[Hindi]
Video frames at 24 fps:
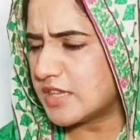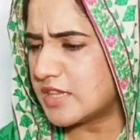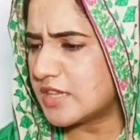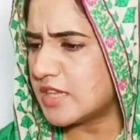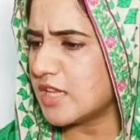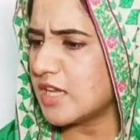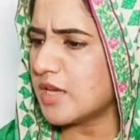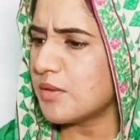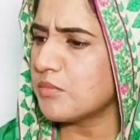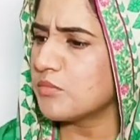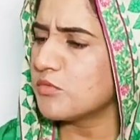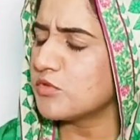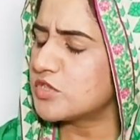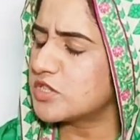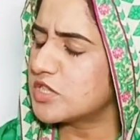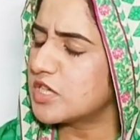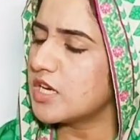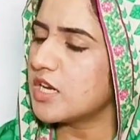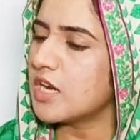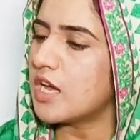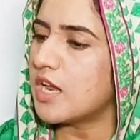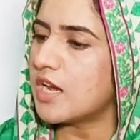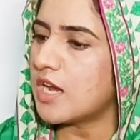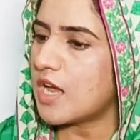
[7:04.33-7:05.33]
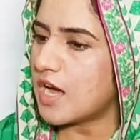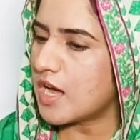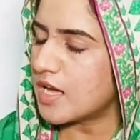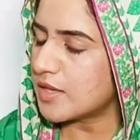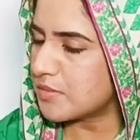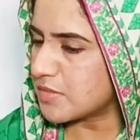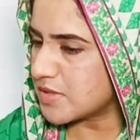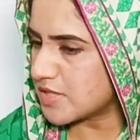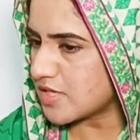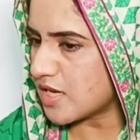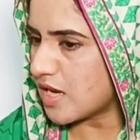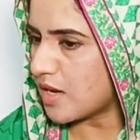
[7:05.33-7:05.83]
इतने मुश्किल
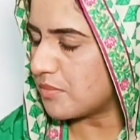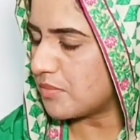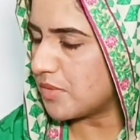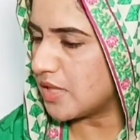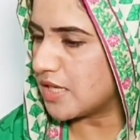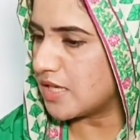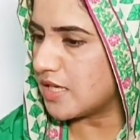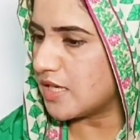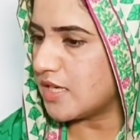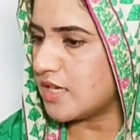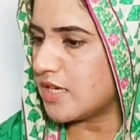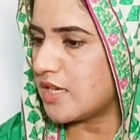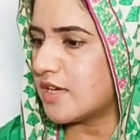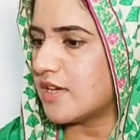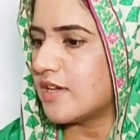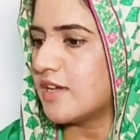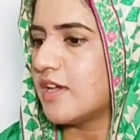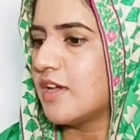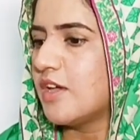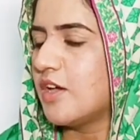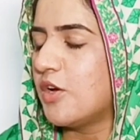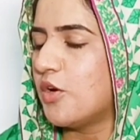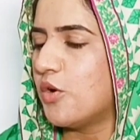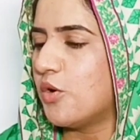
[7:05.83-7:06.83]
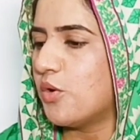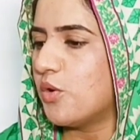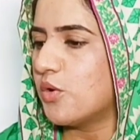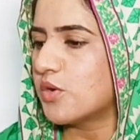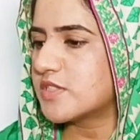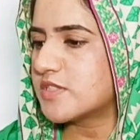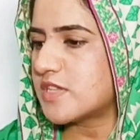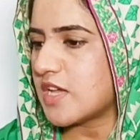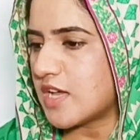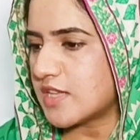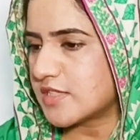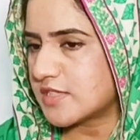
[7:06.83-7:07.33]
हालात में से आप निकली हैं और
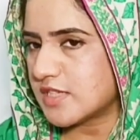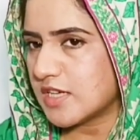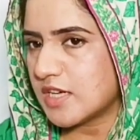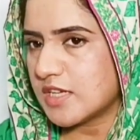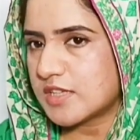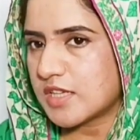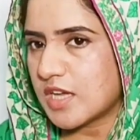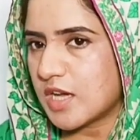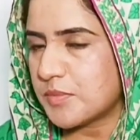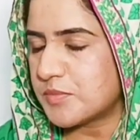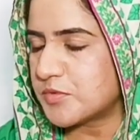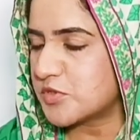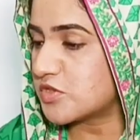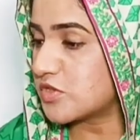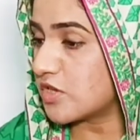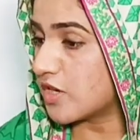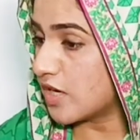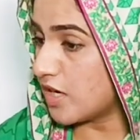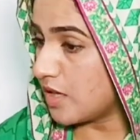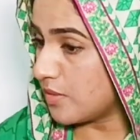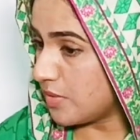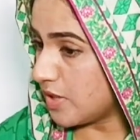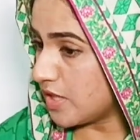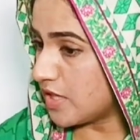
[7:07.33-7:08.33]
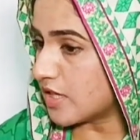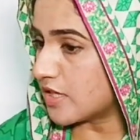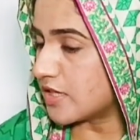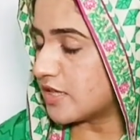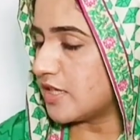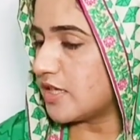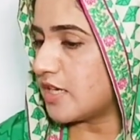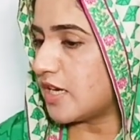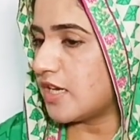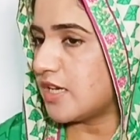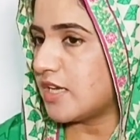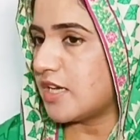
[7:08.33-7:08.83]
साथ साथ आप स्ट्रगल भी
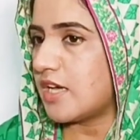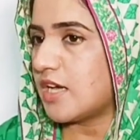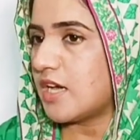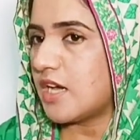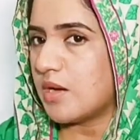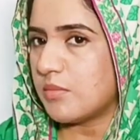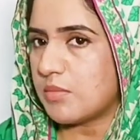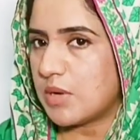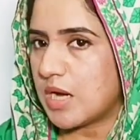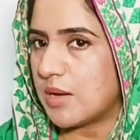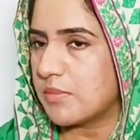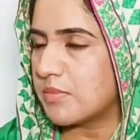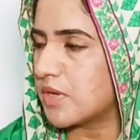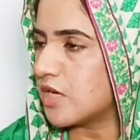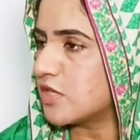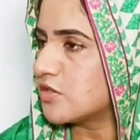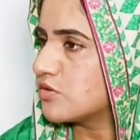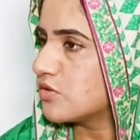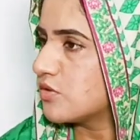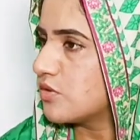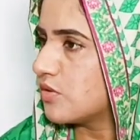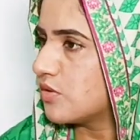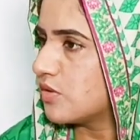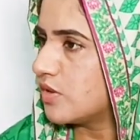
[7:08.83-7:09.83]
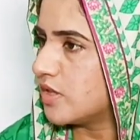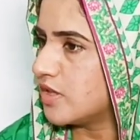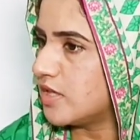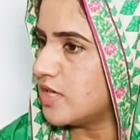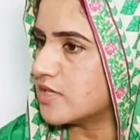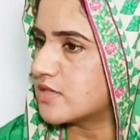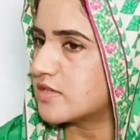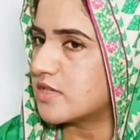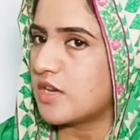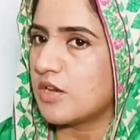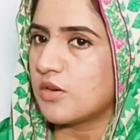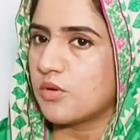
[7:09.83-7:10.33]
करती रही हैं अब आपका जो
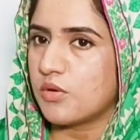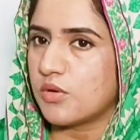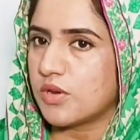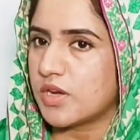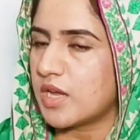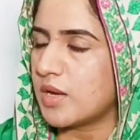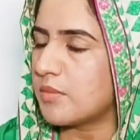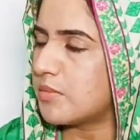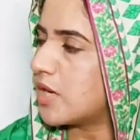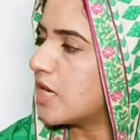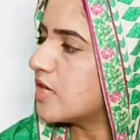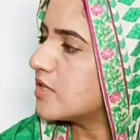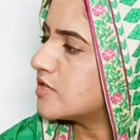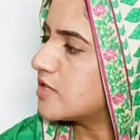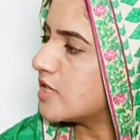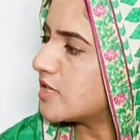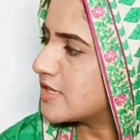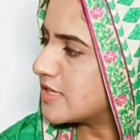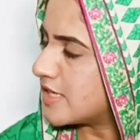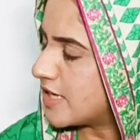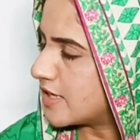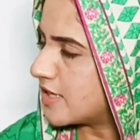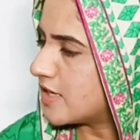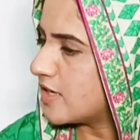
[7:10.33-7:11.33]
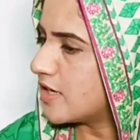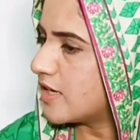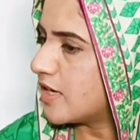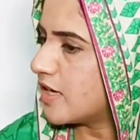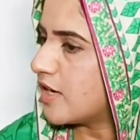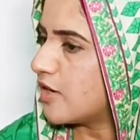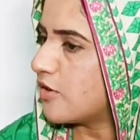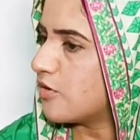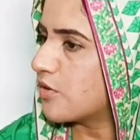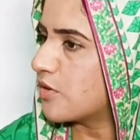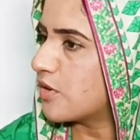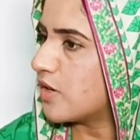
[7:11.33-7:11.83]
ये सलोन है बड़ा अच्छा सेटल्ड
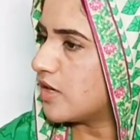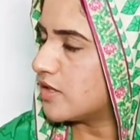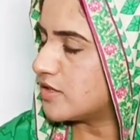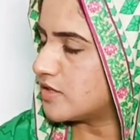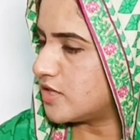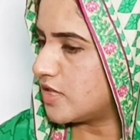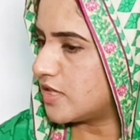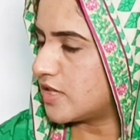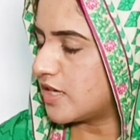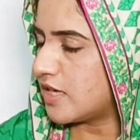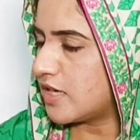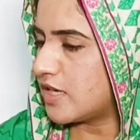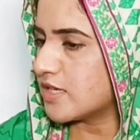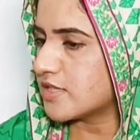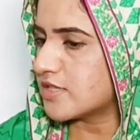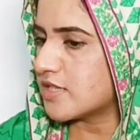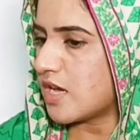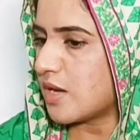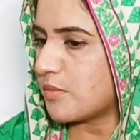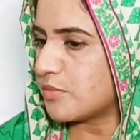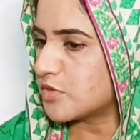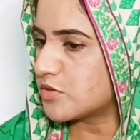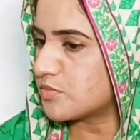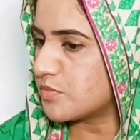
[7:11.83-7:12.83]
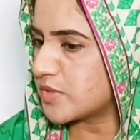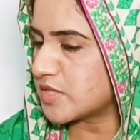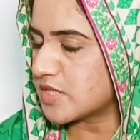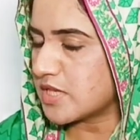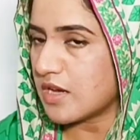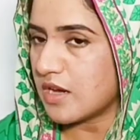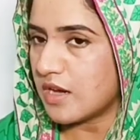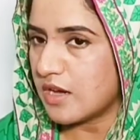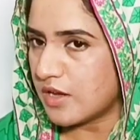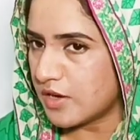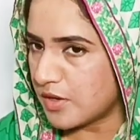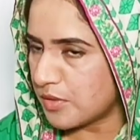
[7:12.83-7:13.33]
है और अच्छे तरीके से आप इसमें से
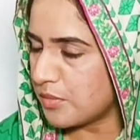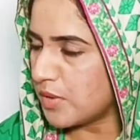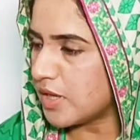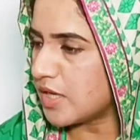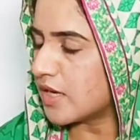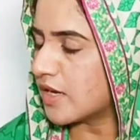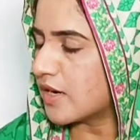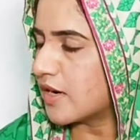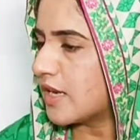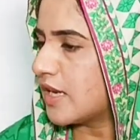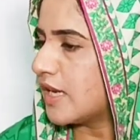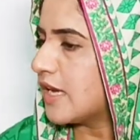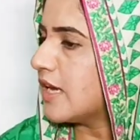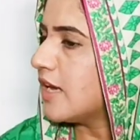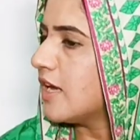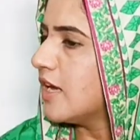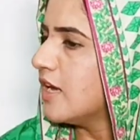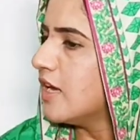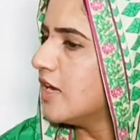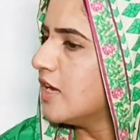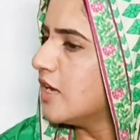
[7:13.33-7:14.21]
अर्न भी कर रही हैं